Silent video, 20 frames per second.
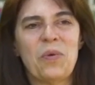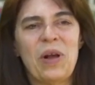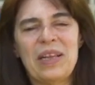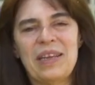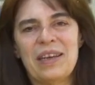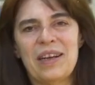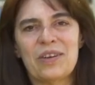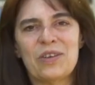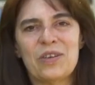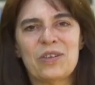
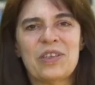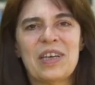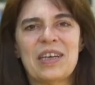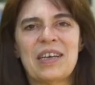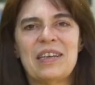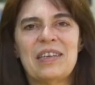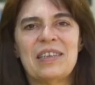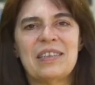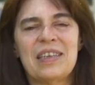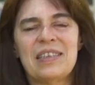cualquier cosa
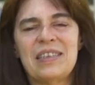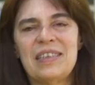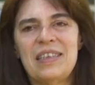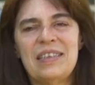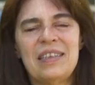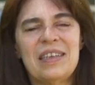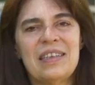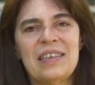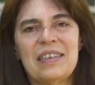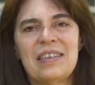que
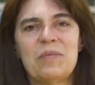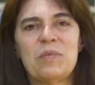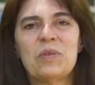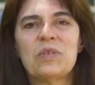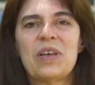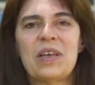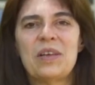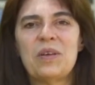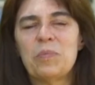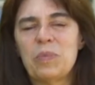necesiten
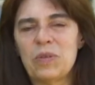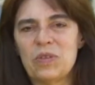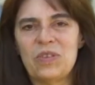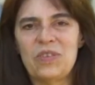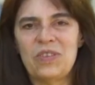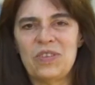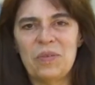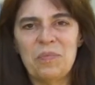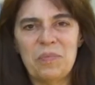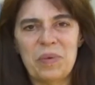estamos a
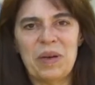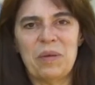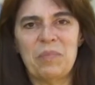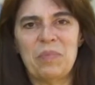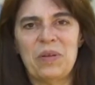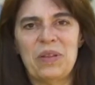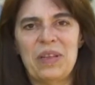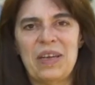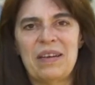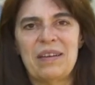disposición para
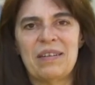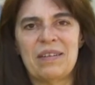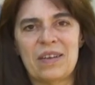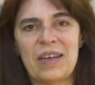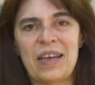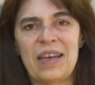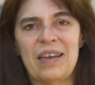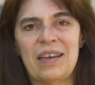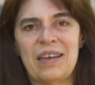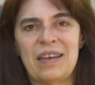poder
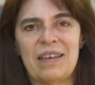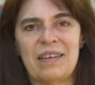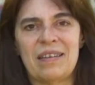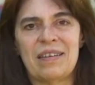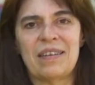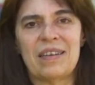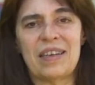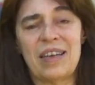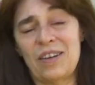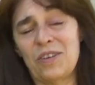
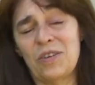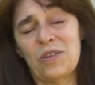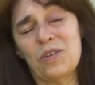que nos